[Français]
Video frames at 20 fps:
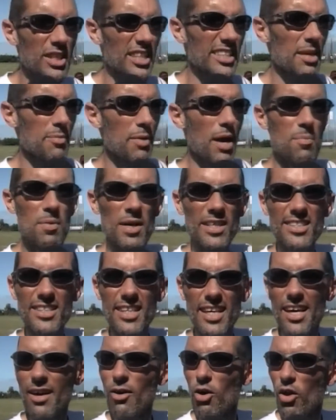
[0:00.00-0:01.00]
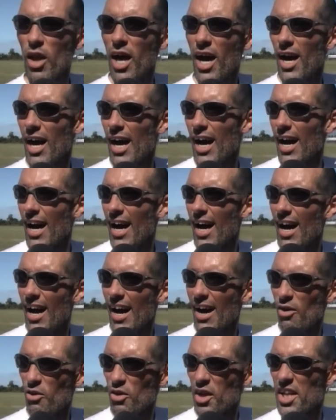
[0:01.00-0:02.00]
ça s'est bien passé. On
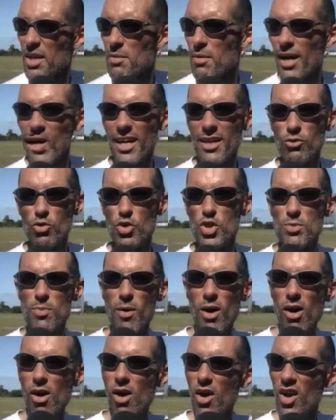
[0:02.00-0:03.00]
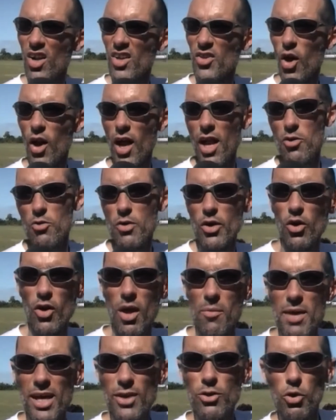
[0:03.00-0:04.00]
a, on a démarré doucement. Dans la nuit,
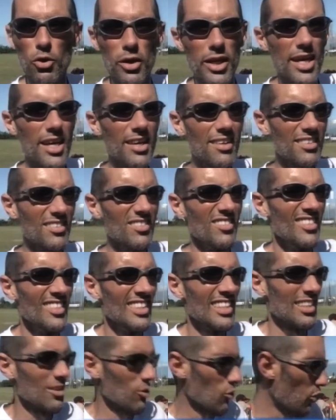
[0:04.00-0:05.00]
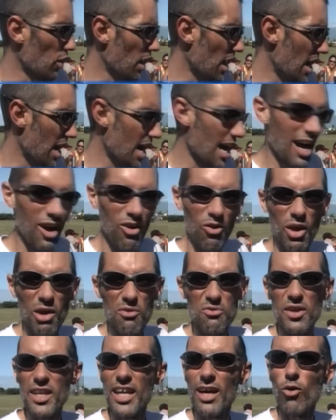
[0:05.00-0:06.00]
on a bien tourné. On
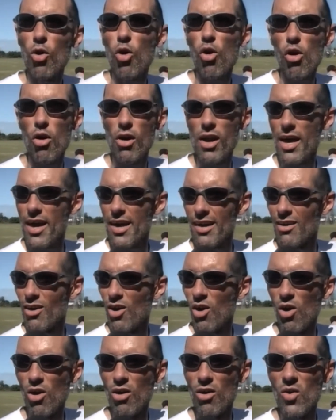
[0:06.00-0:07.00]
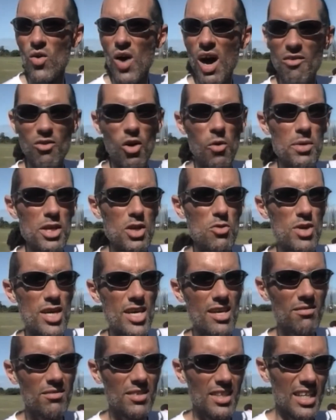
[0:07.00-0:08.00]
a, fait des gros relais euh, avant
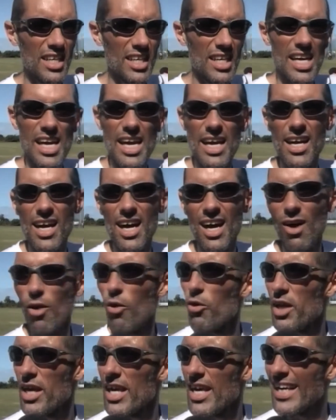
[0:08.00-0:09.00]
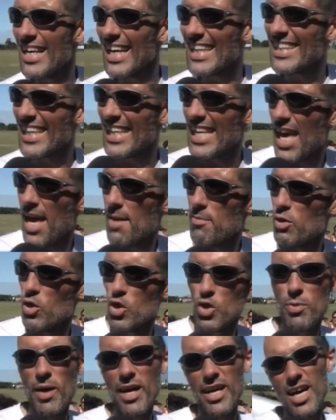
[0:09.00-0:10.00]
minuit. Et là, on est quatrième et
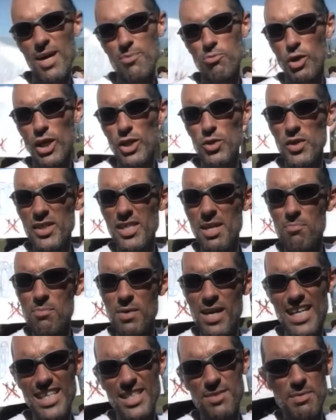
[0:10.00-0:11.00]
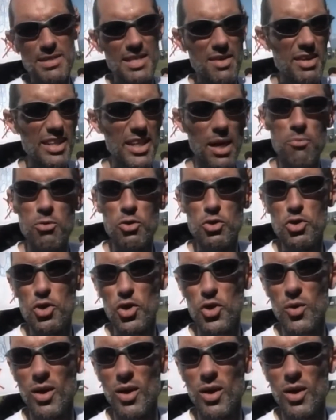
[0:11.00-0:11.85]
on se bagarre pour la troisième place, mais ça va être un peu dur.